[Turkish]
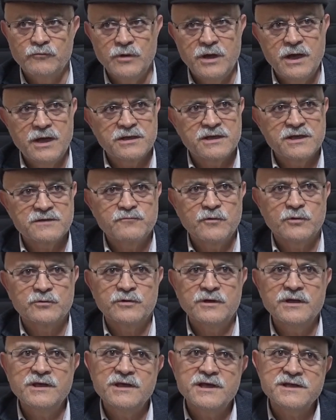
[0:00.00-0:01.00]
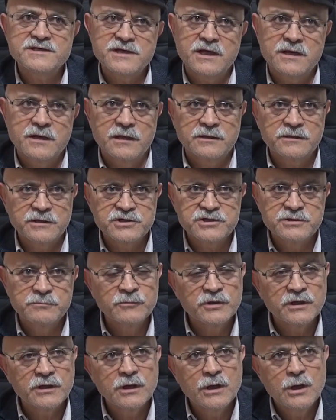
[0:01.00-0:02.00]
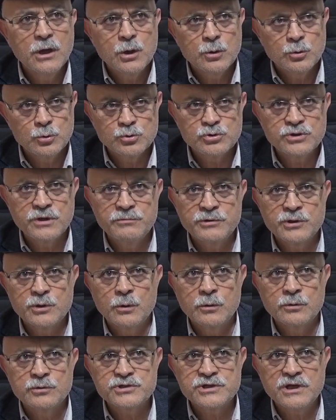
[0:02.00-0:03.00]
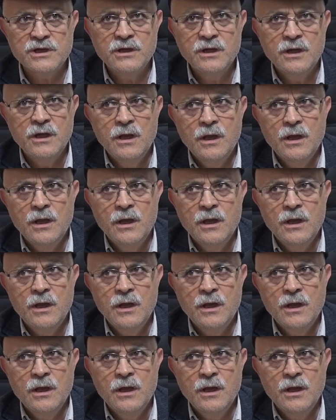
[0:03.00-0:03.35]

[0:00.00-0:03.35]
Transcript: Herkes faturayı keser artık şimdi yüzde bir olunca.